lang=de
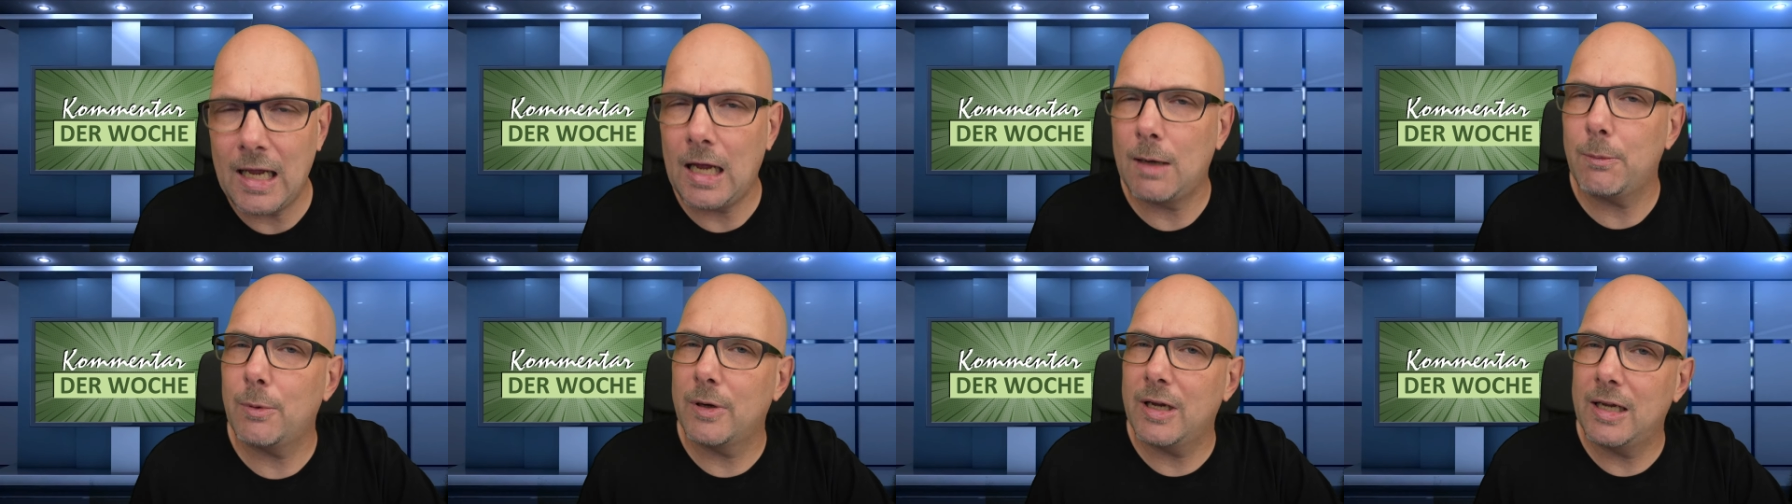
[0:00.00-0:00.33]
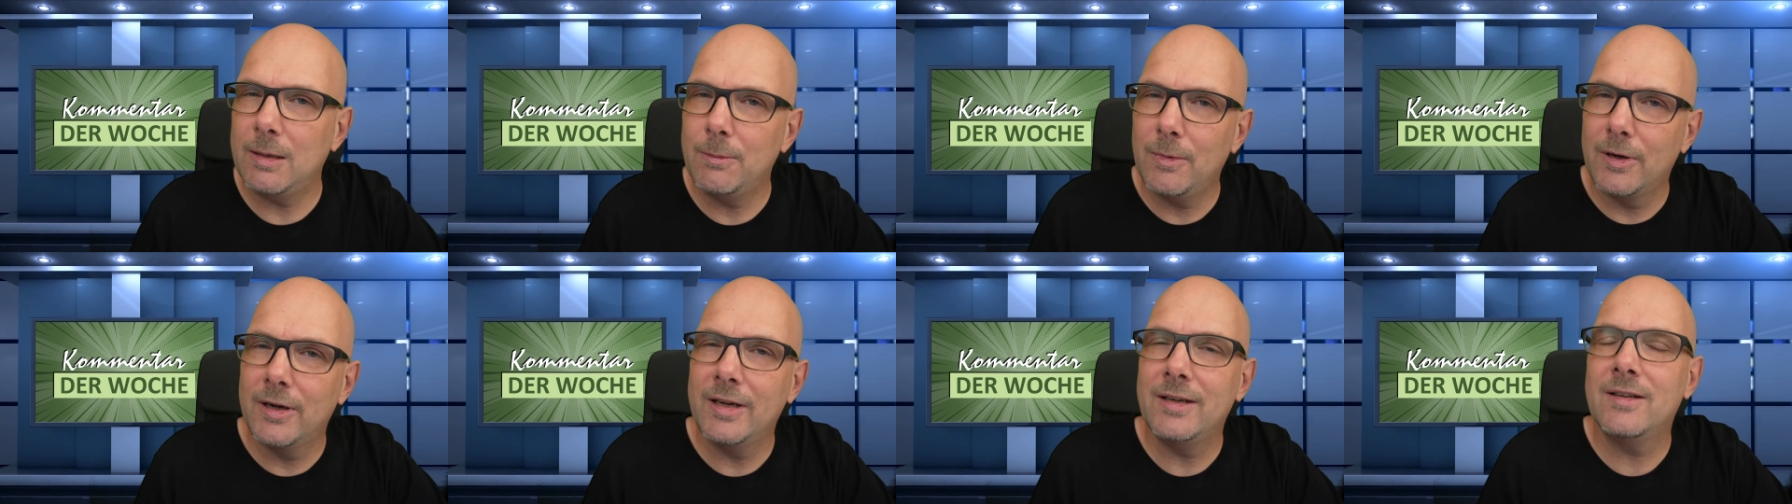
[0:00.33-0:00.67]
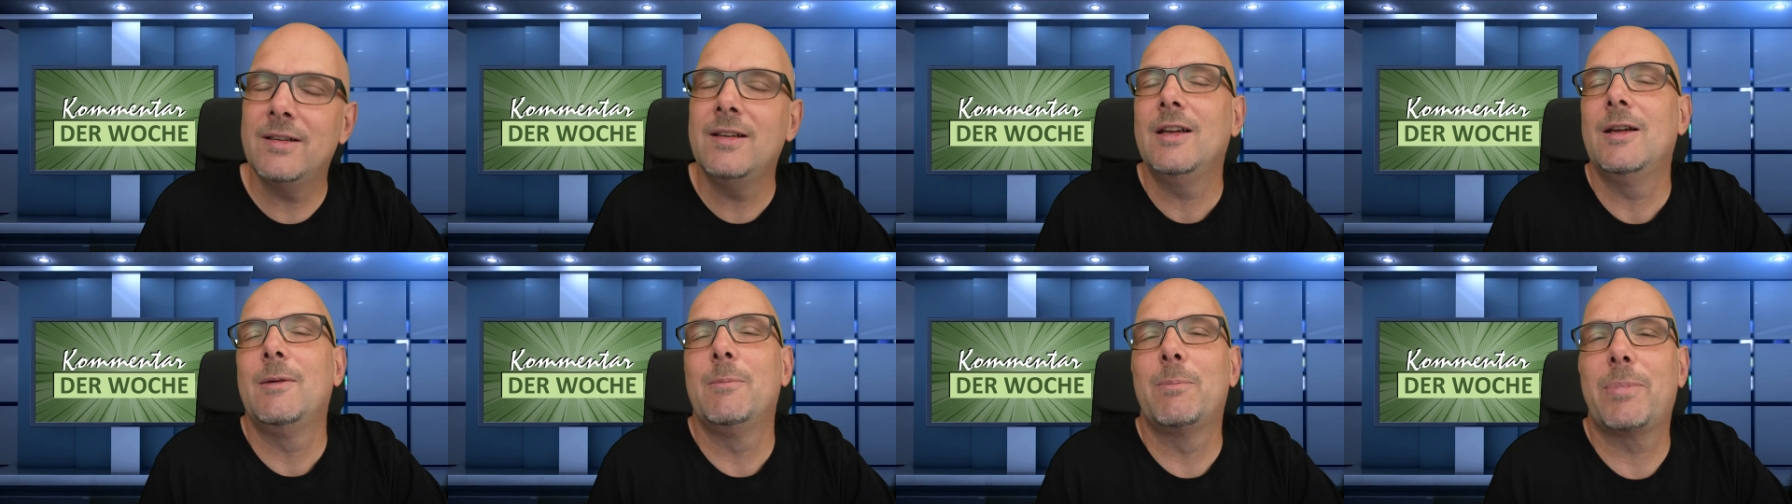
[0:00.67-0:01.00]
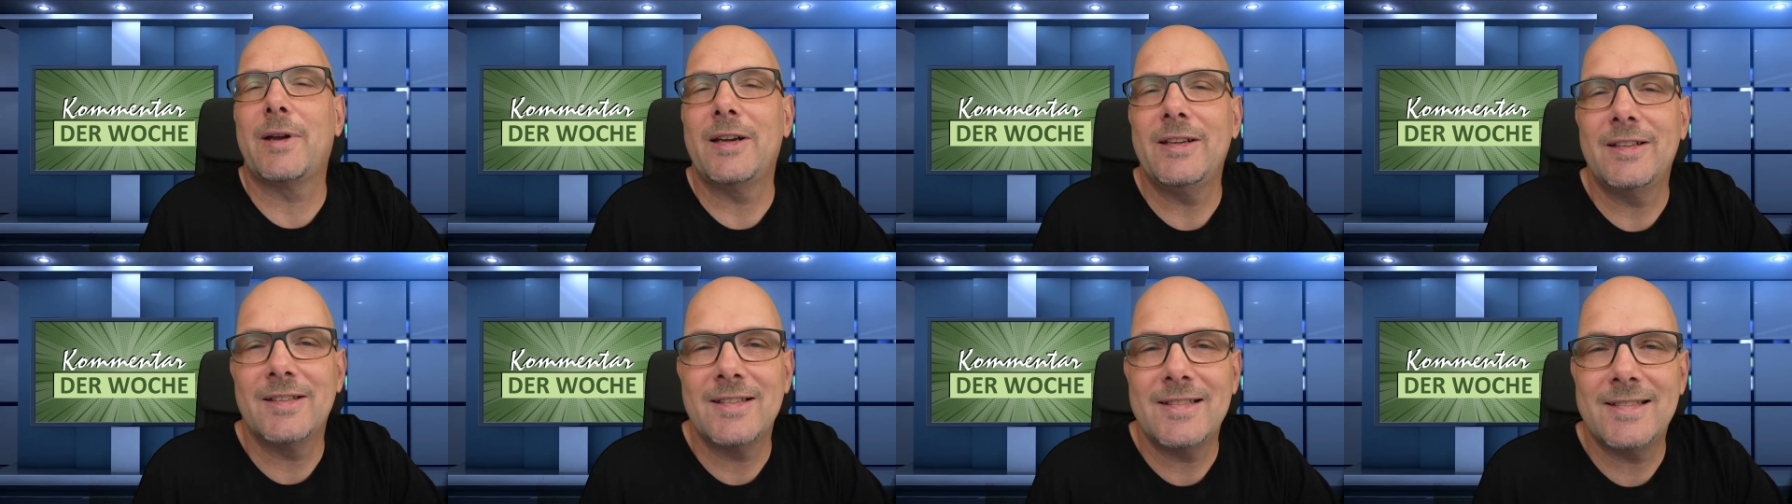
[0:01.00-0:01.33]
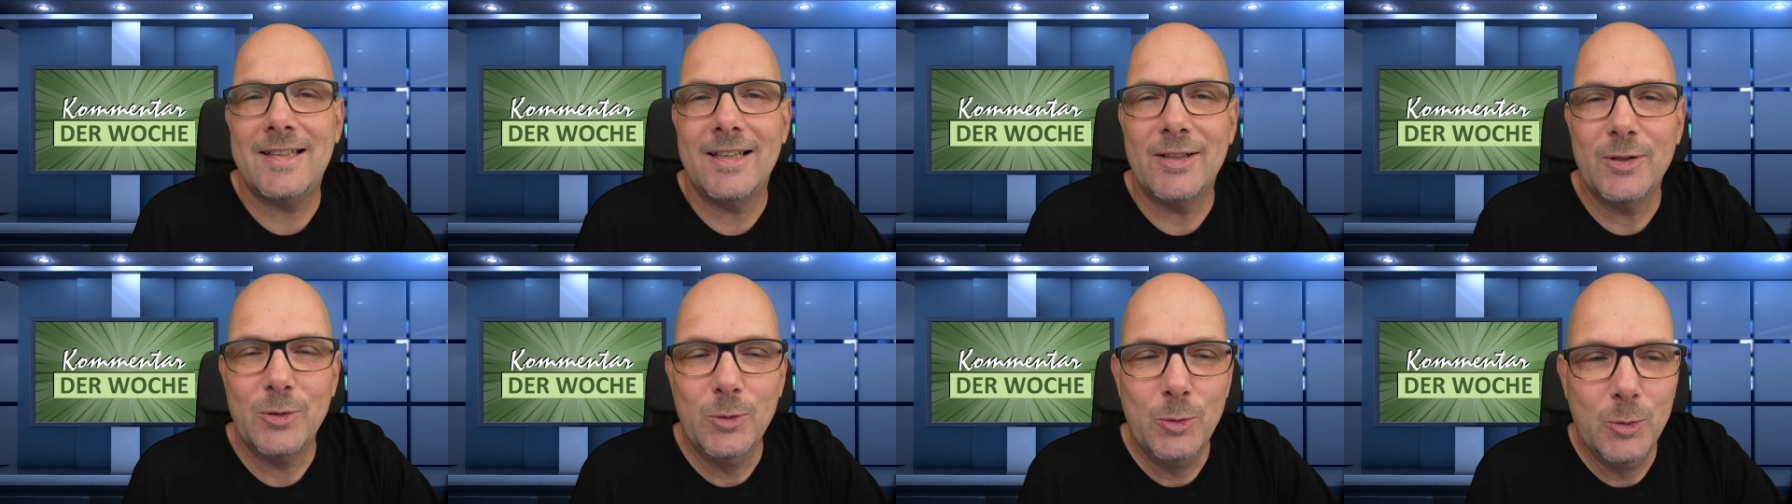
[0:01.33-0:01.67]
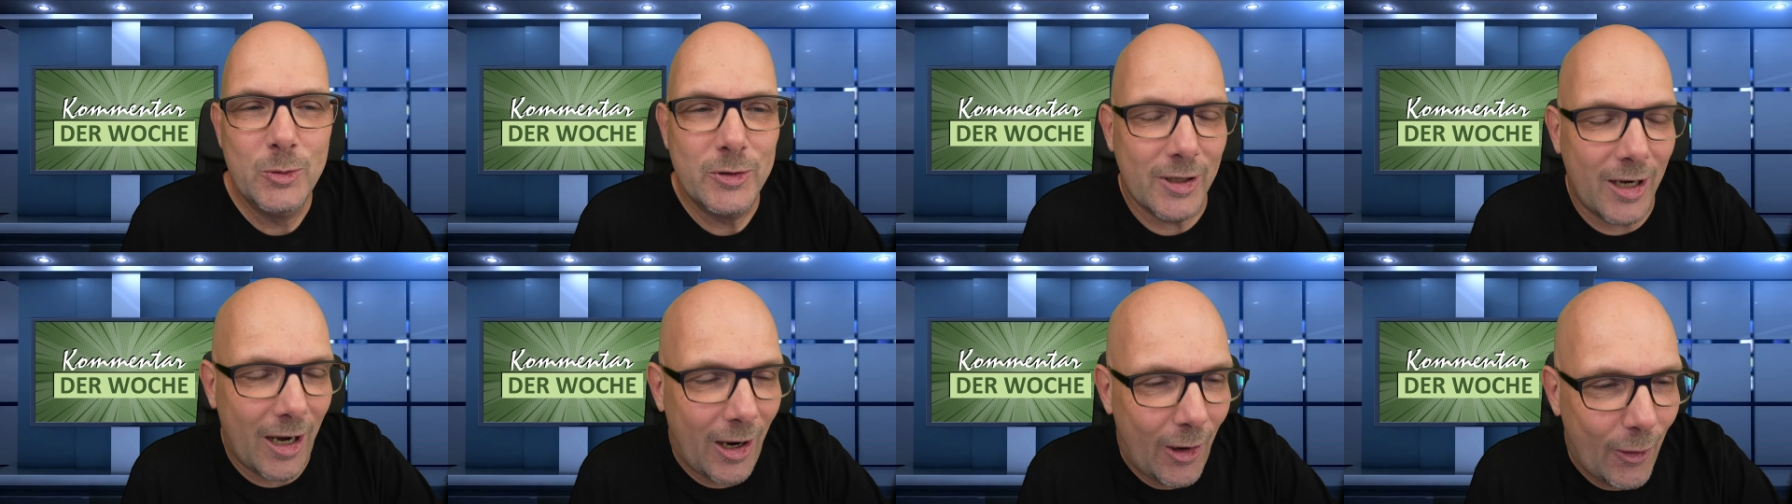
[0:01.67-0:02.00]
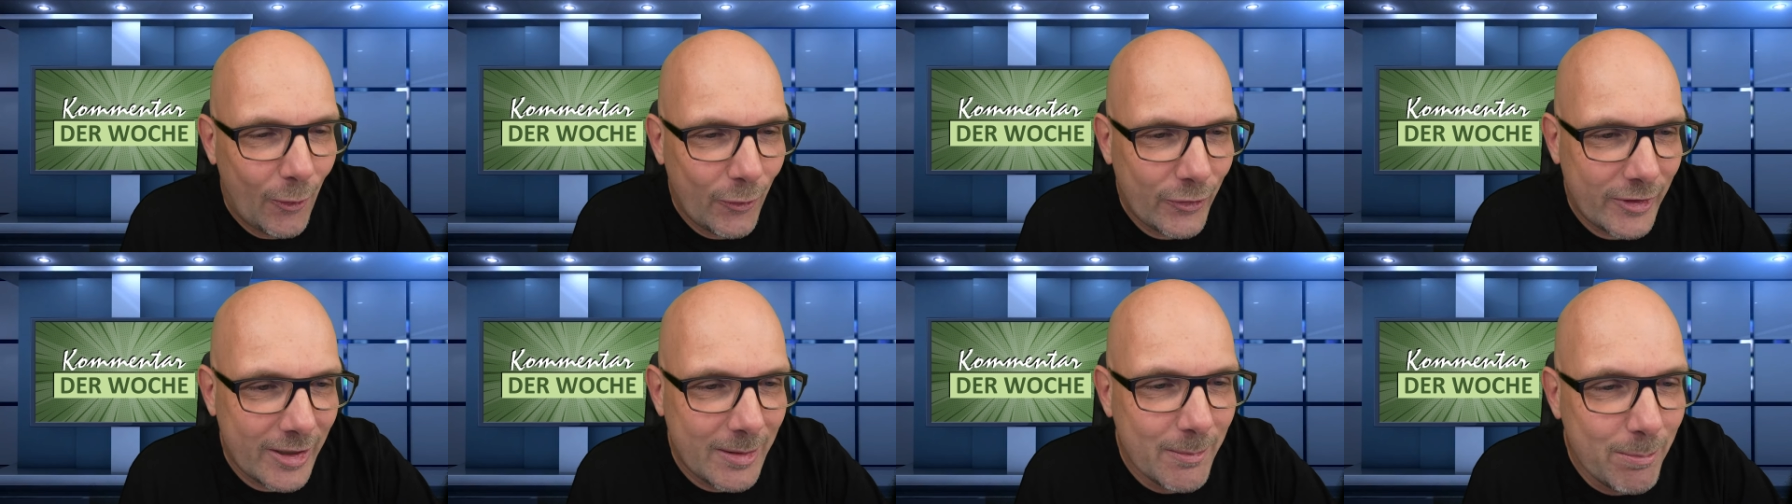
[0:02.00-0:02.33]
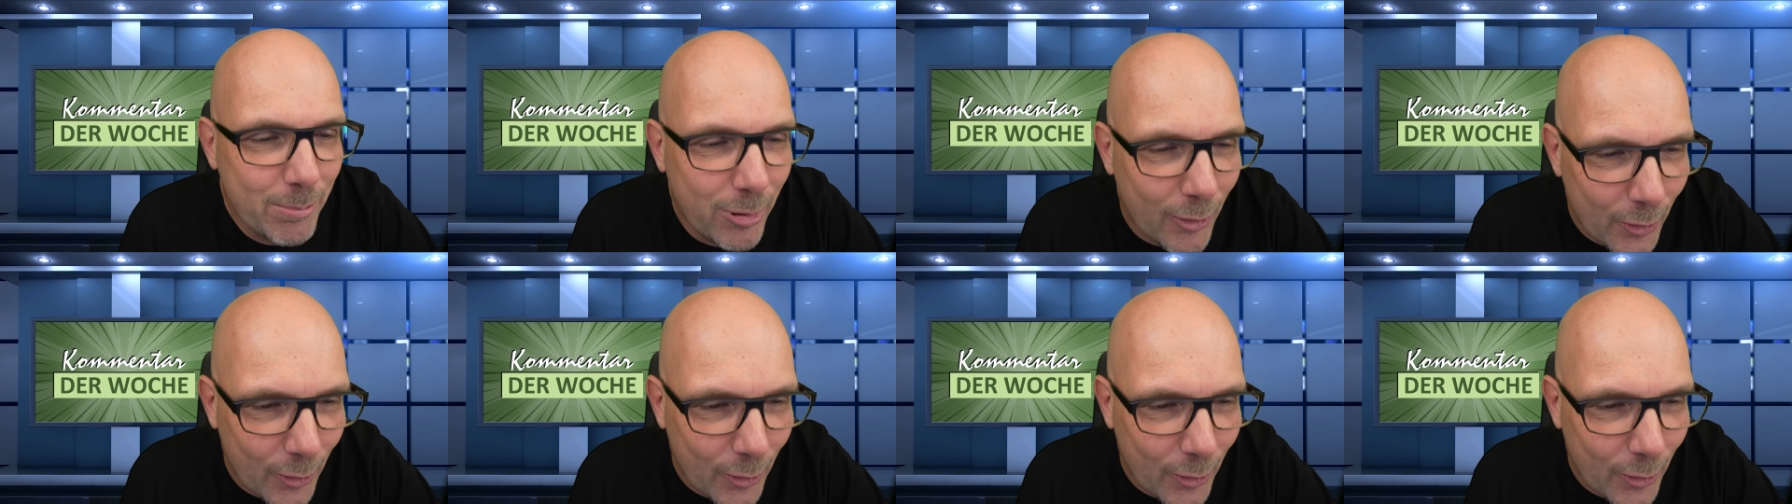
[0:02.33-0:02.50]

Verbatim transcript: aber immerhin bringt es der Gute auf den